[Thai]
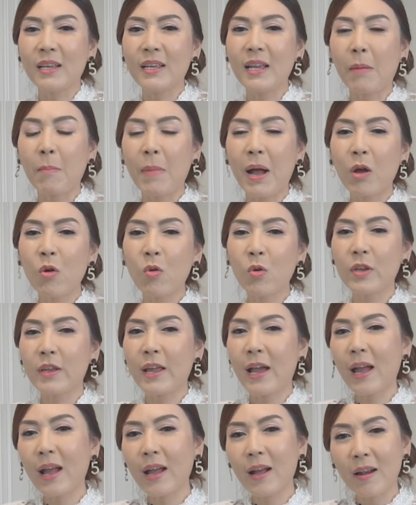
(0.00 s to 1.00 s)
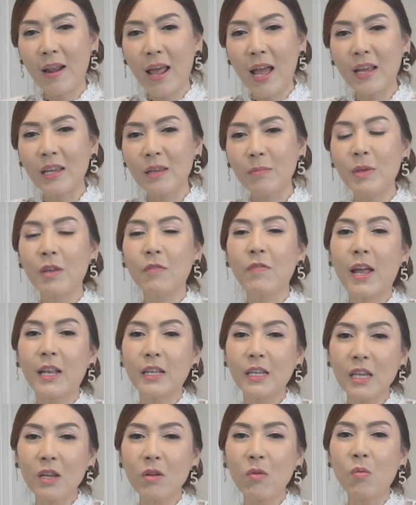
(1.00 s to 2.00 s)
อย่างบางคนถ้าใครมีแฟน
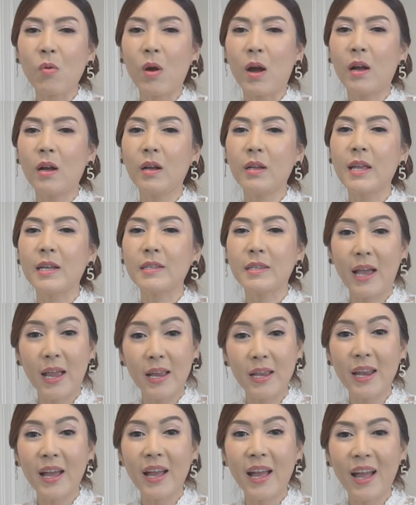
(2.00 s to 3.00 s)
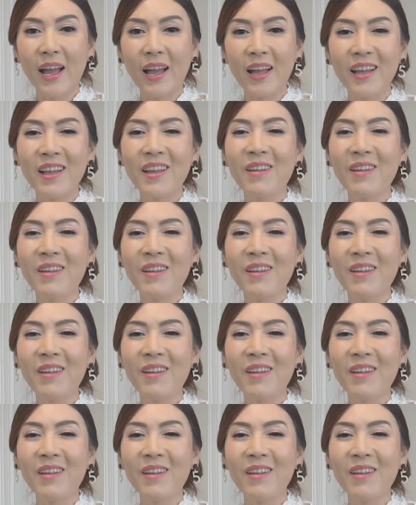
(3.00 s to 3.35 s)
ขี้หวงอย่าใช้นะคะ